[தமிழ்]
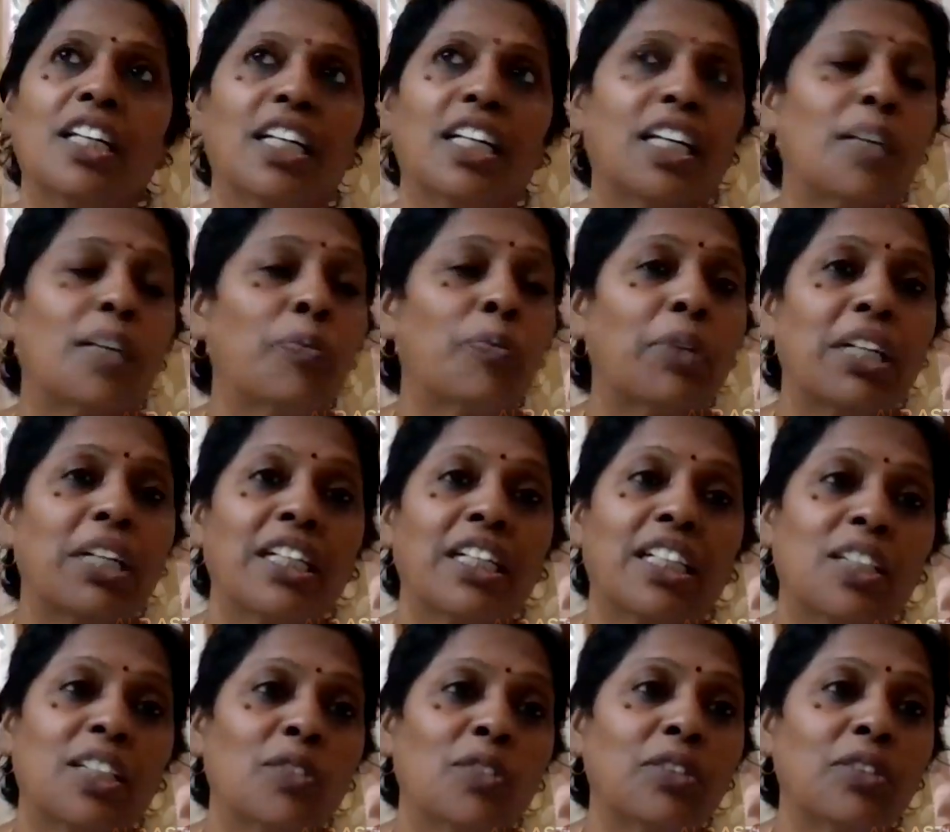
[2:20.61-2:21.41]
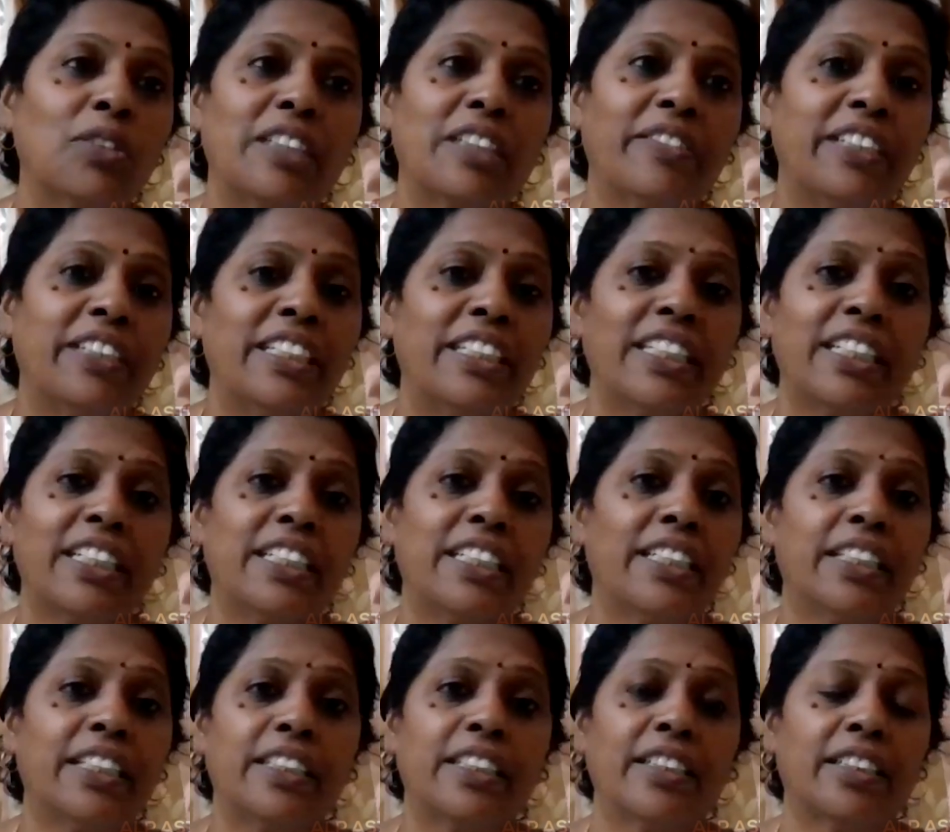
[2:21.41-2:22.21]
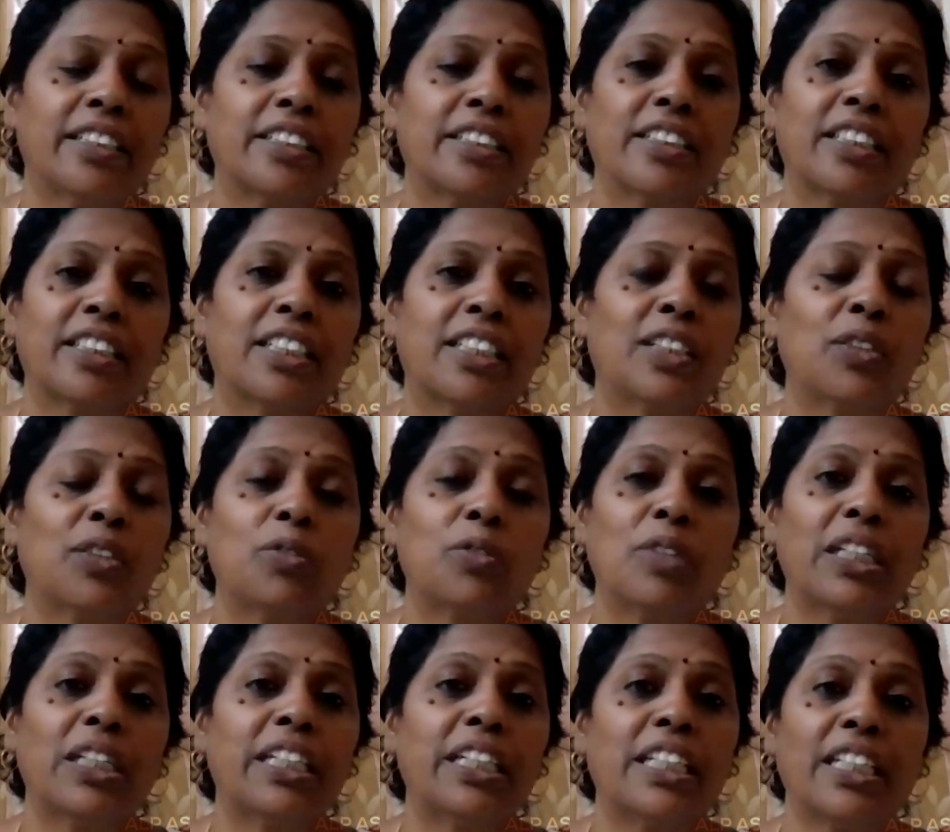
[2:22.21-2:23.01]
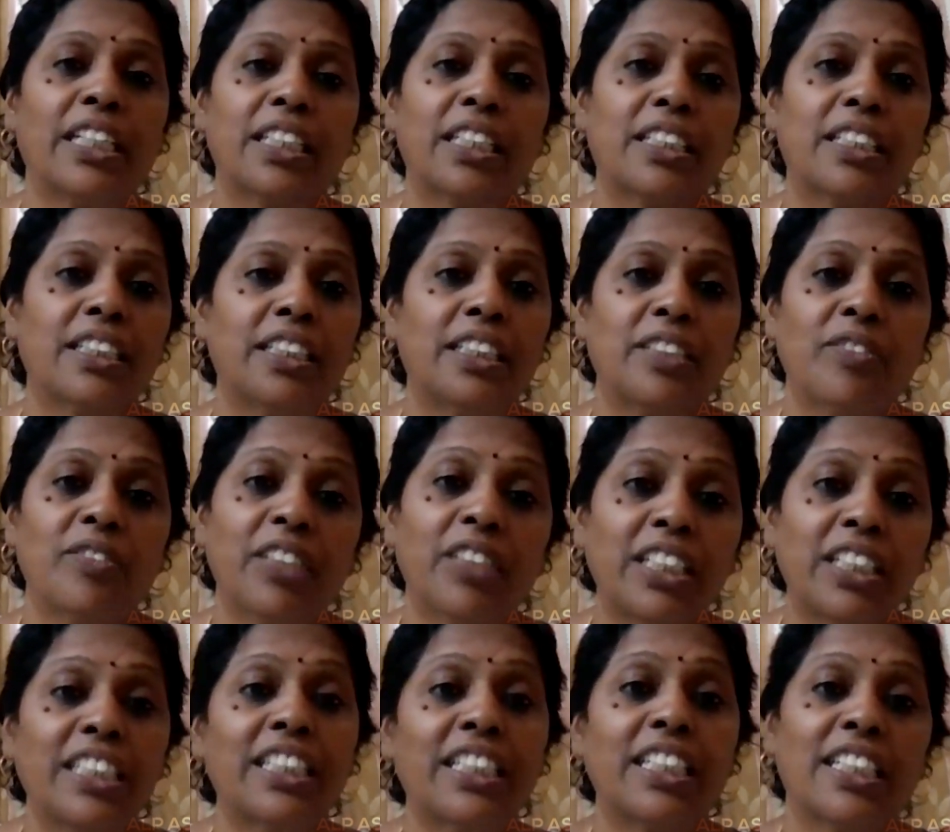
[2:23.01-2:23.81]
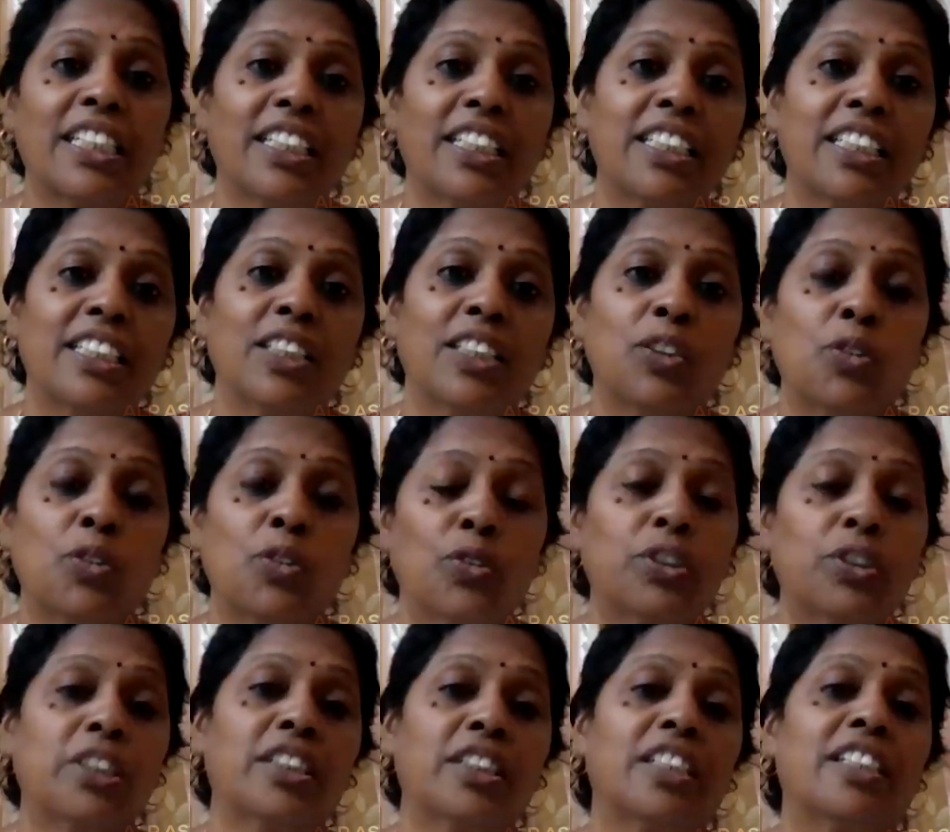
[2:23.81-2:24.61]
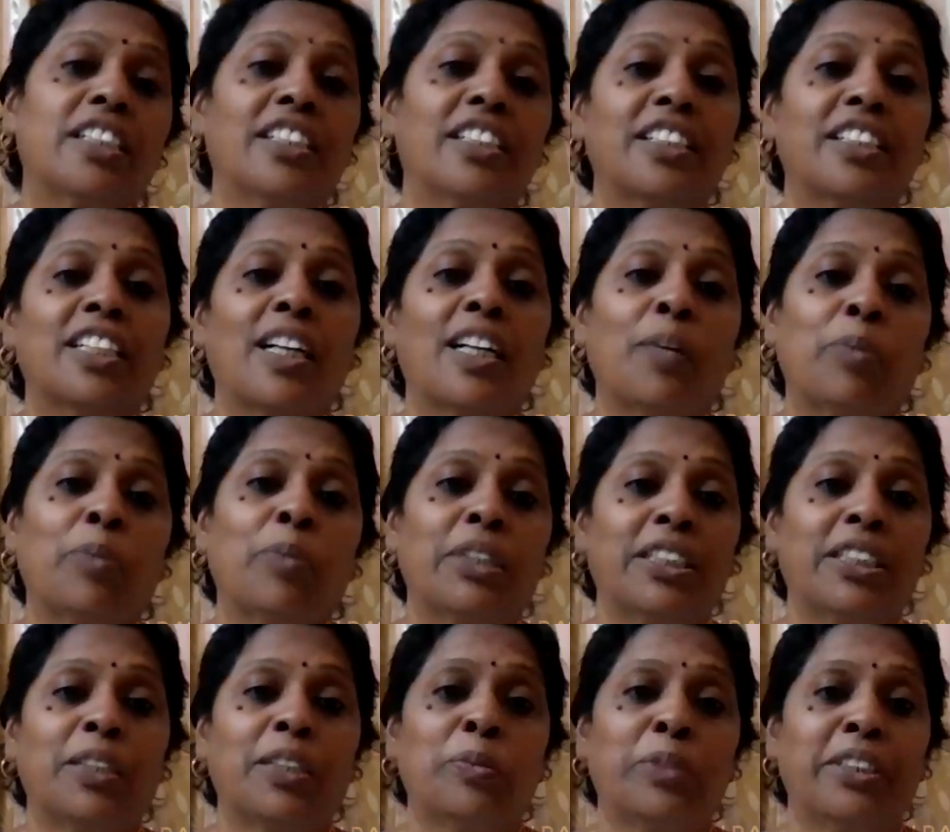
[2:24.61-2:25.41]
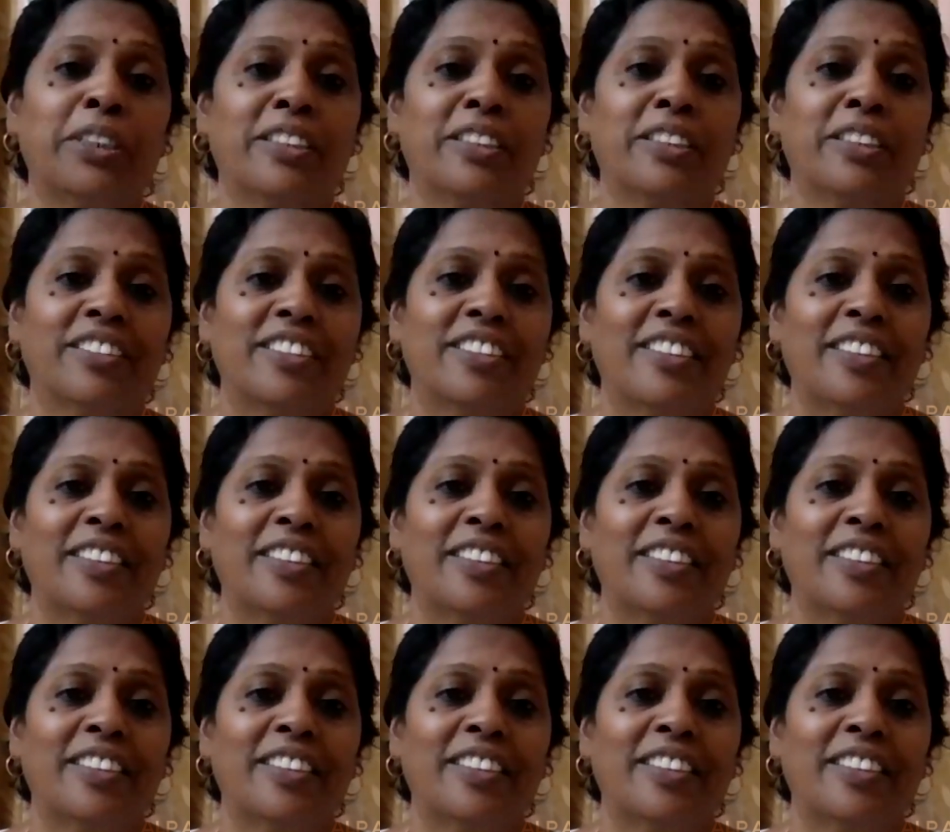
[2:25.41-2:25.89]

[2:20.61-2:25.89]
நான் அப்பெல்லாம் கடவுள்கிட்ட வேண்டிக்கிட்டேன் நான் கடவுளே எனக்கு இவர்கிட்ட இருந்து இந்த ஜோசியத்திட்ட இருந்து காப்பாத்த அப்படின்னு